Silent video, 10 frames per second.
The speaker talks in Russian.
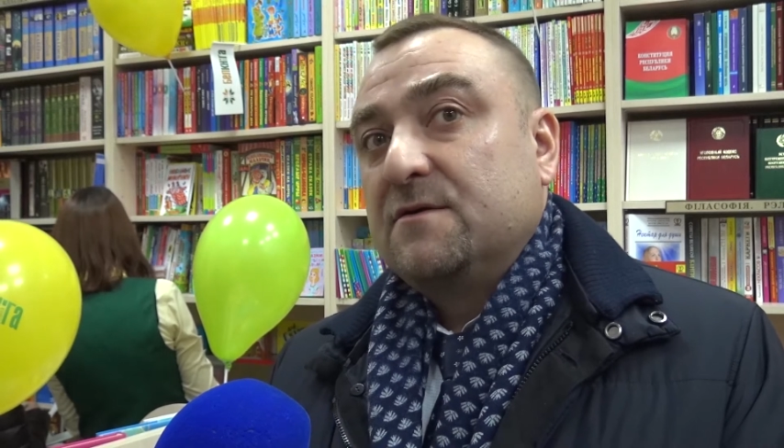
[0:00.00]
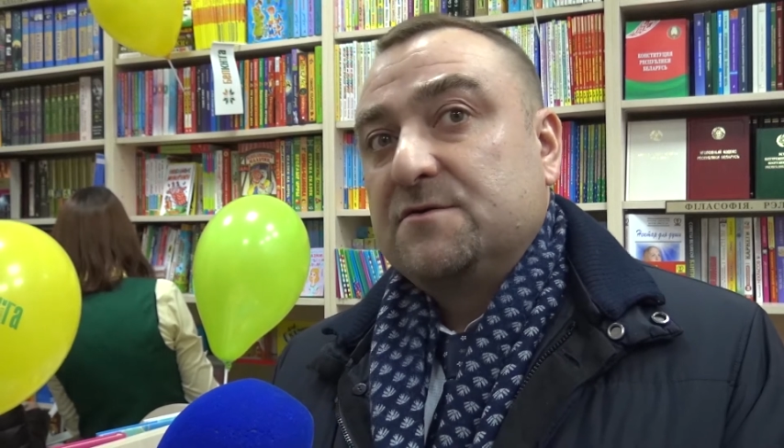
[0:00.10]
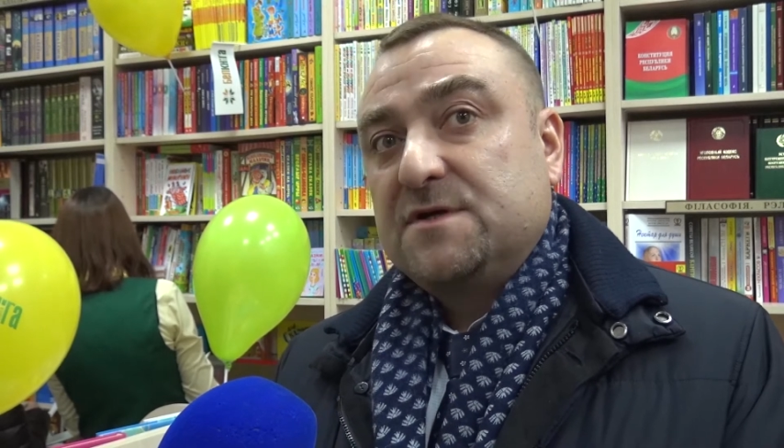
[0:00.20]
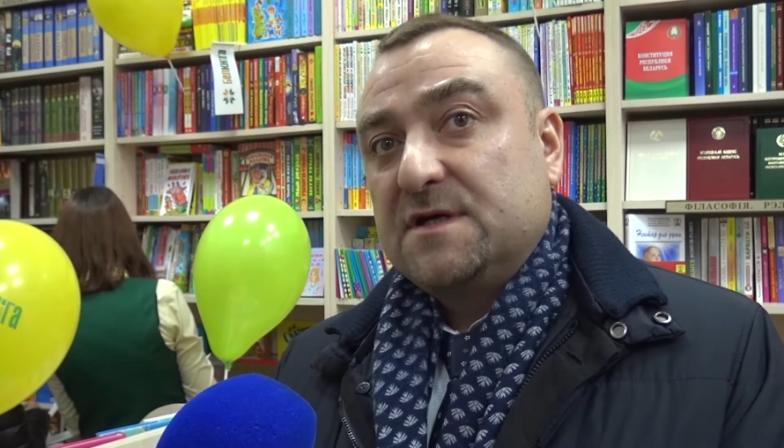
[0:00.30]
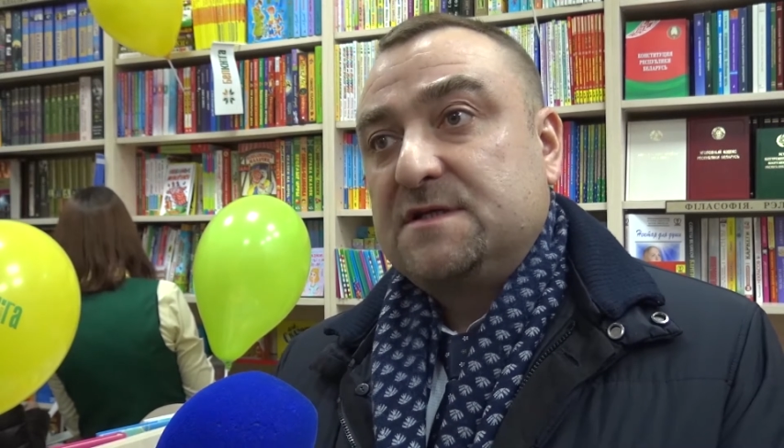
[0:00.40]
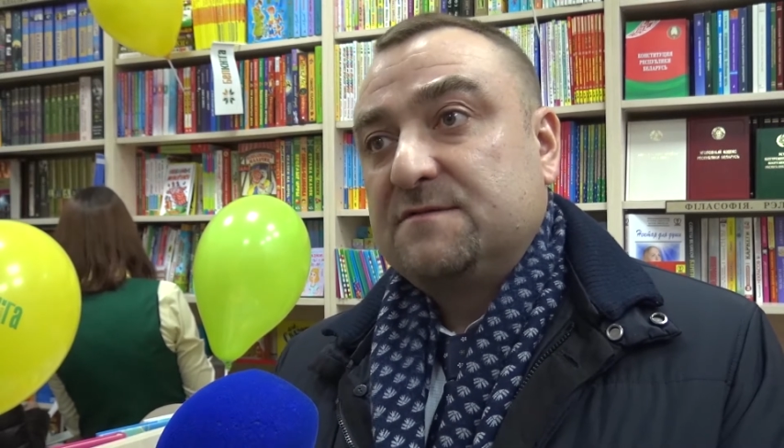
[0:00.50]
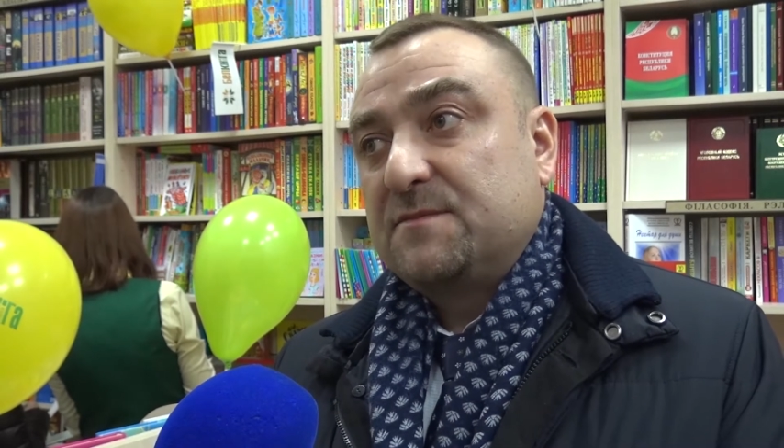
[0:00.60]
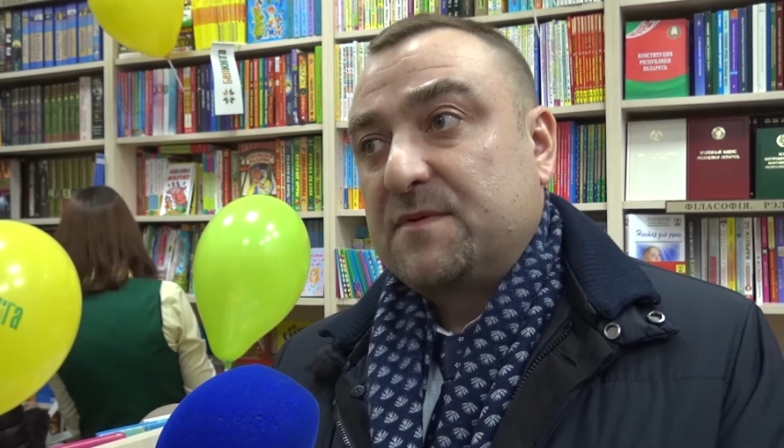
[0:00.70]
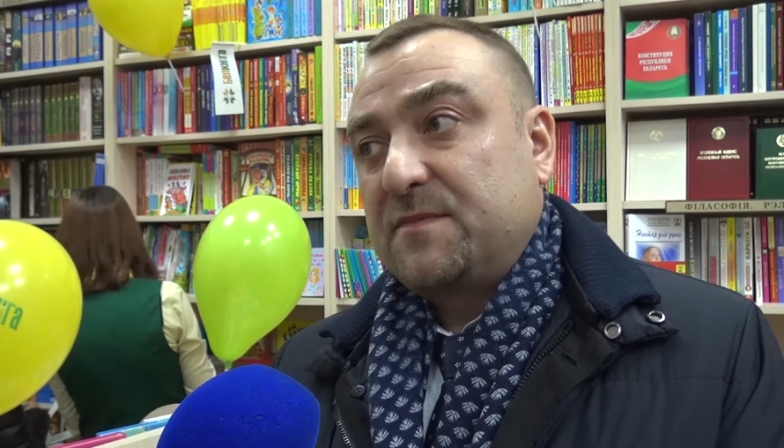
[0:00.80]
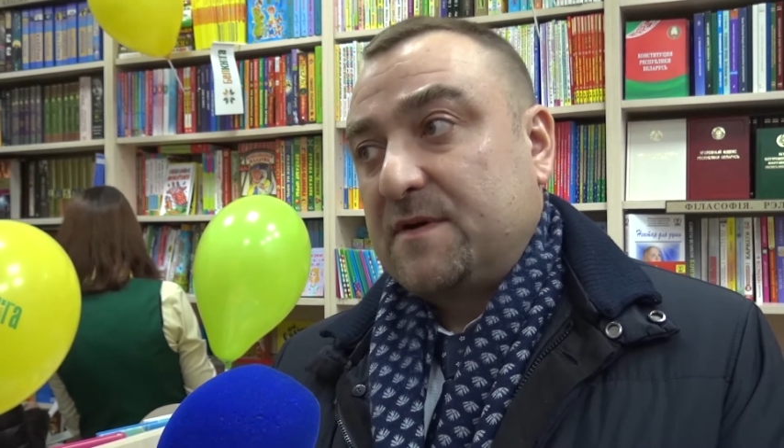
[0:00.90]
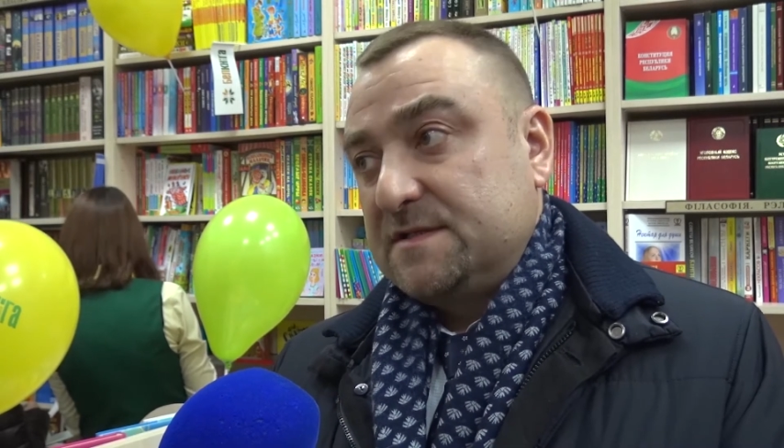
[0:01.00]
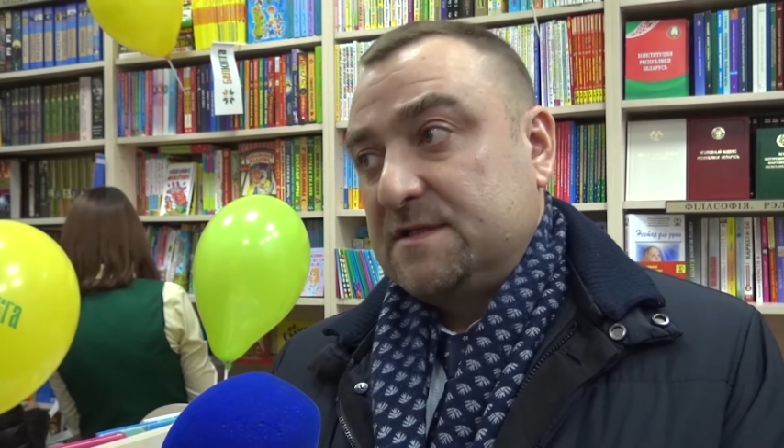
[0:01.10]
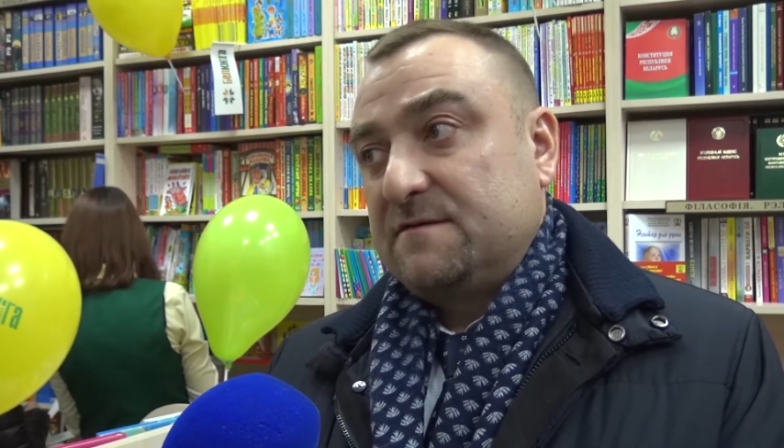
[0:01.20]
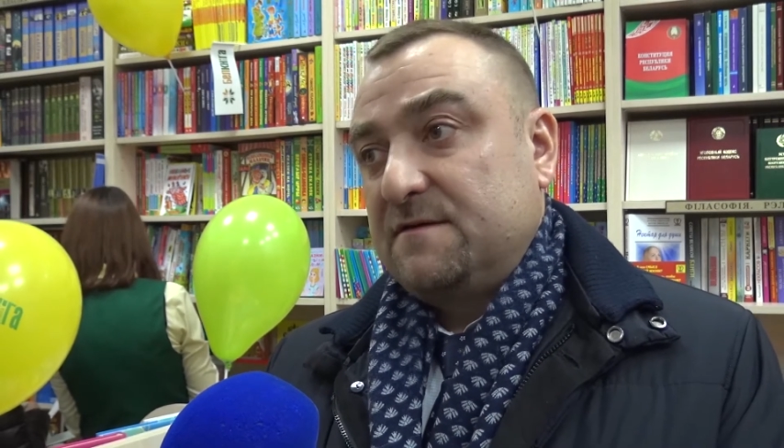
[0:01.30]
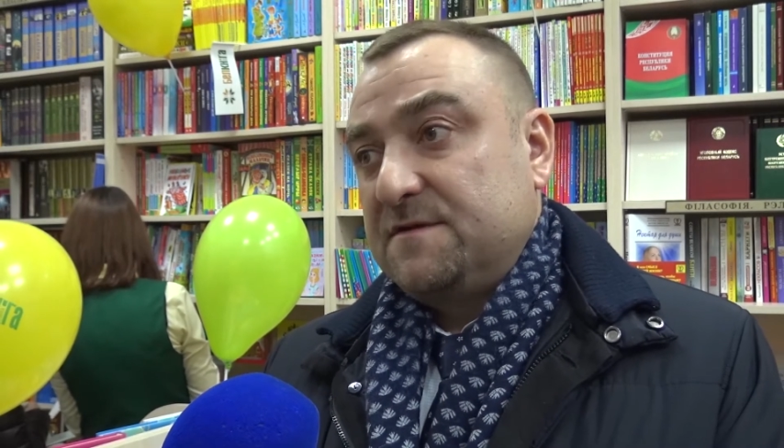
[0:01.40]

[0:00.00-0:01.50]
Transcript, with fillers: очень активно пропагандировали